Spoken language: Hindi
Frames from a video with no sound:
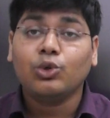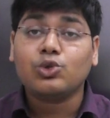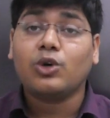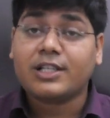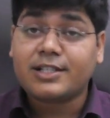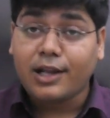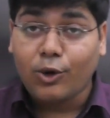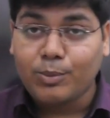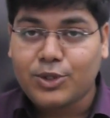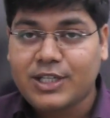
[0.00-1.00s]
दोस्तों अक्सर
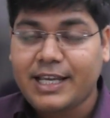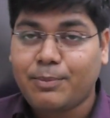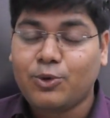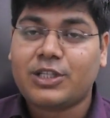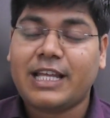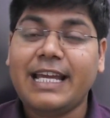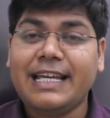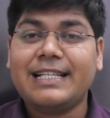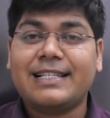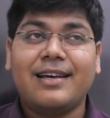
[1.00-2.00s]
लोग मुझसे ये पूछते हैं
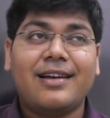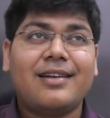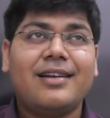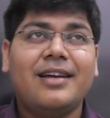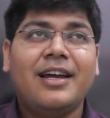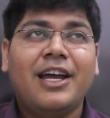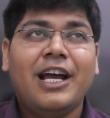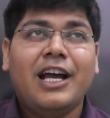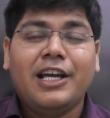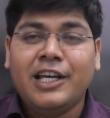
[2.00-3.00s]
कि सर
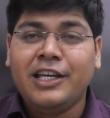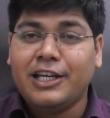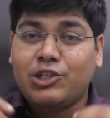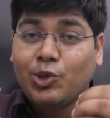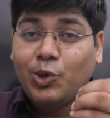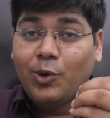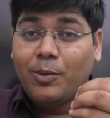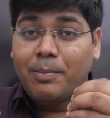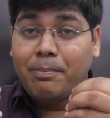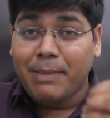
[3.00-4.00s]
ये जो
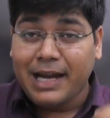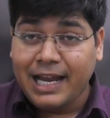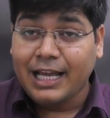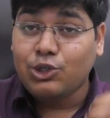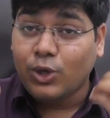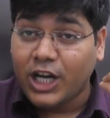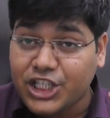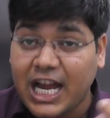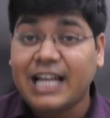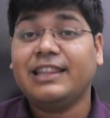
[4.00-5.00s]
मन है जो
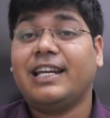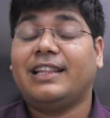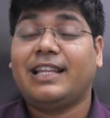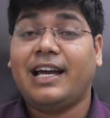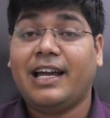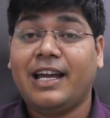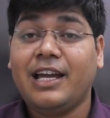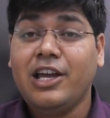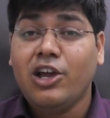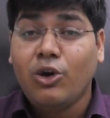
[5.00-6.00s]
अशांत रहता है
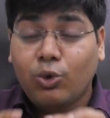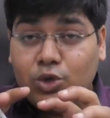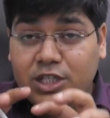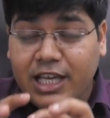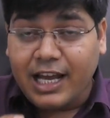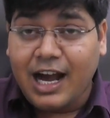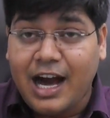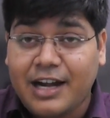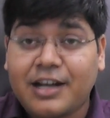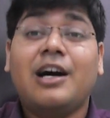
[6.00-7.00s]
उसके
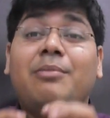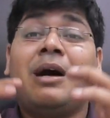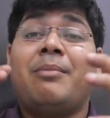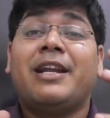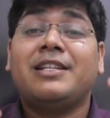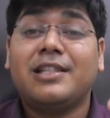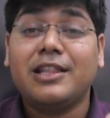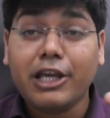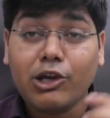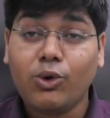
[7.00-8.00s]
कारण हम हमारी
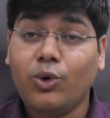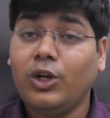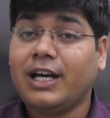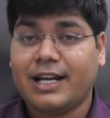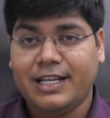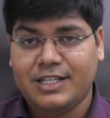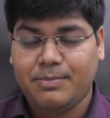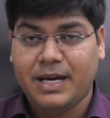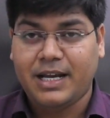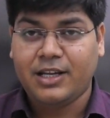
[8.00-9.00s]
ज़िंदगी को खुलकर नहीं जी
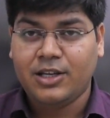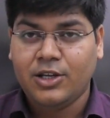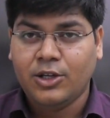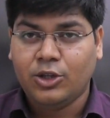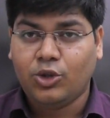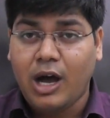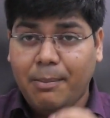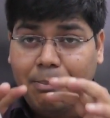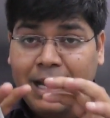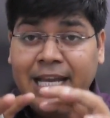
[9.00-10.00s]
पा रहे तो
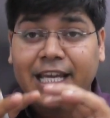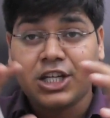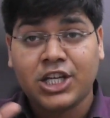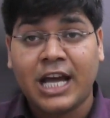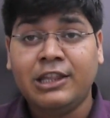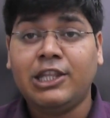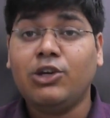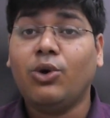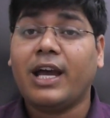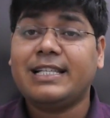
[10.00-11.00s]
हम मन की अशांति
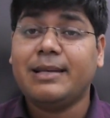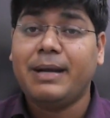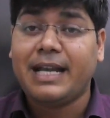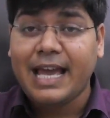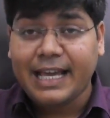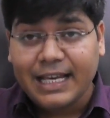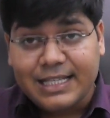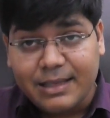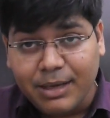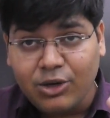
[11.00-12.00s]
को कैसे मिटाएं
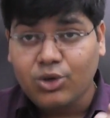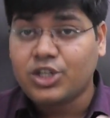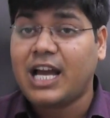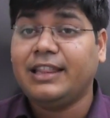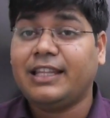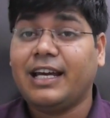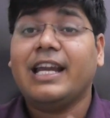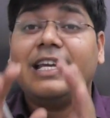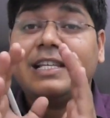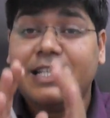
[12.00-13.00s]
कैसे मन को शांत करें
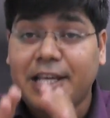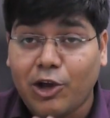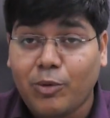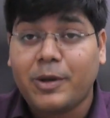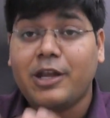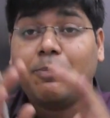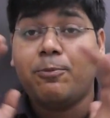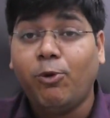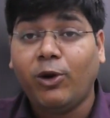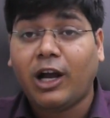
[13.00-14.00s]
इसी के ऊपर ये
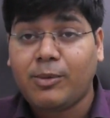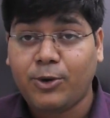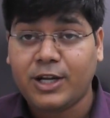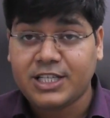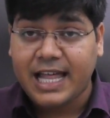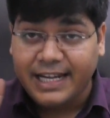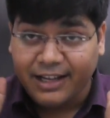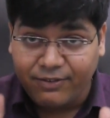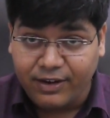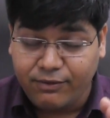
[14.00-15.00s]
पूरा का पूरा
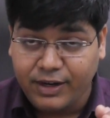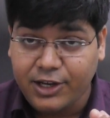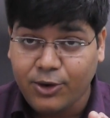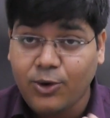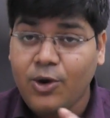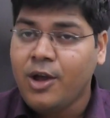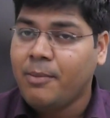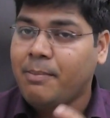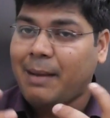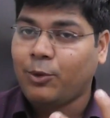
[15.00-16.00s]
साइंटिफिक वीडियो
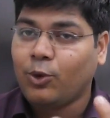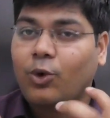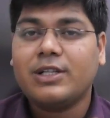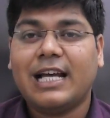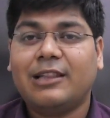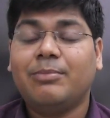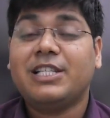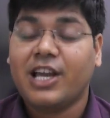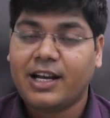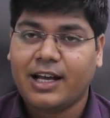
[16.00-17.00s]
मैं आप लोगों के साथ में
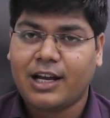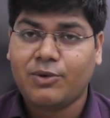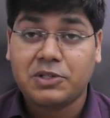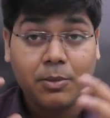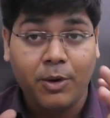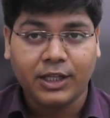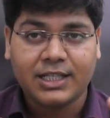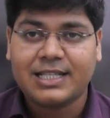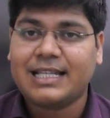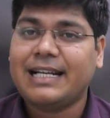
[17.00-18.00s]
शेयर कर रहा हूं इसको बहुत
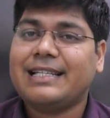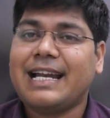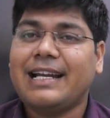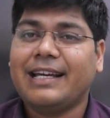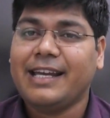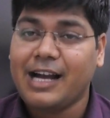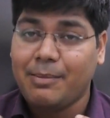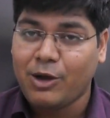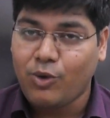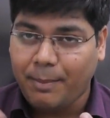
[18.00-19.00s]
अच्छे से अंडरस्टैंड
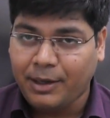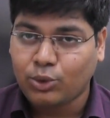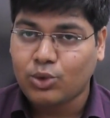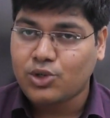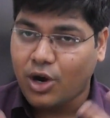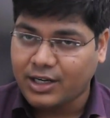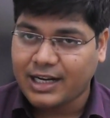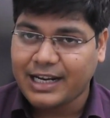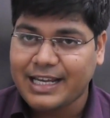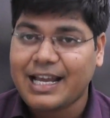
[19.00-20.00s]
करिएगा मैं हूं आपका दोस्त
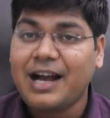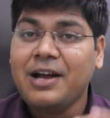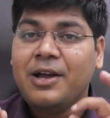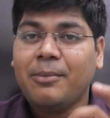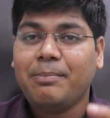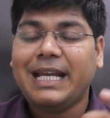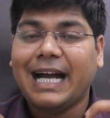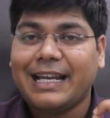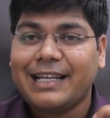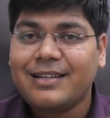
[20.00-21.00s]
डॉक्टर कन्हैया
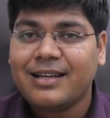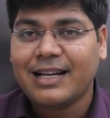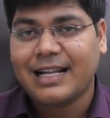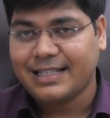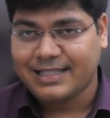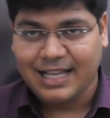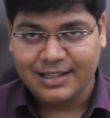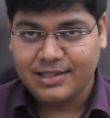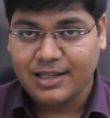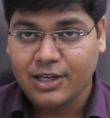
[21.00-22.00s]
बीकानेर
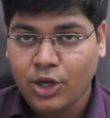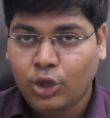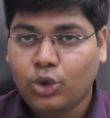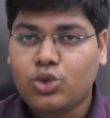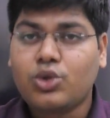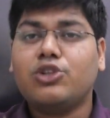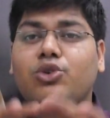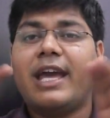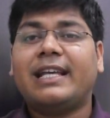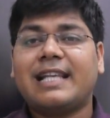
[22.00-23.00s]
राजस्थान से दोस्तों ये
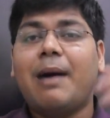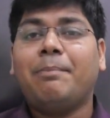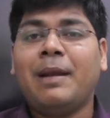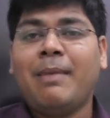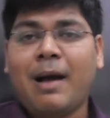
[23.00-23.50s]
जो एग्जाम्पल मैं